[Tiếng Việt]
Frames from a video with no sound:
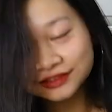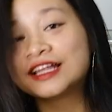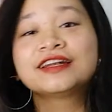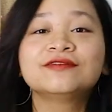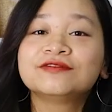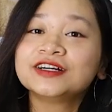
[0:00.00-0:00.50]

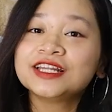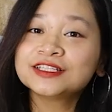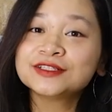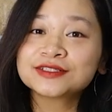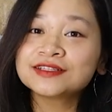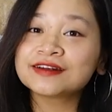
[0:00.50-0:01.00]
lần với lần
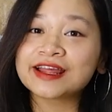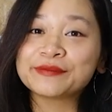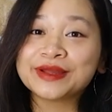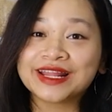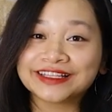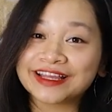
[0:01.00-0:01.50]
thử sức này
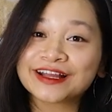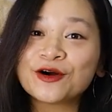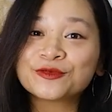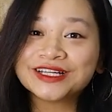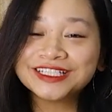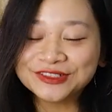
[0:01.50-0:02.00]
mình lại thành
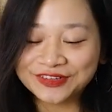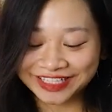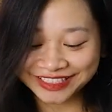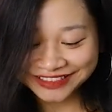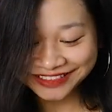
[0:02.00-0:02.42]
công đến như vậy.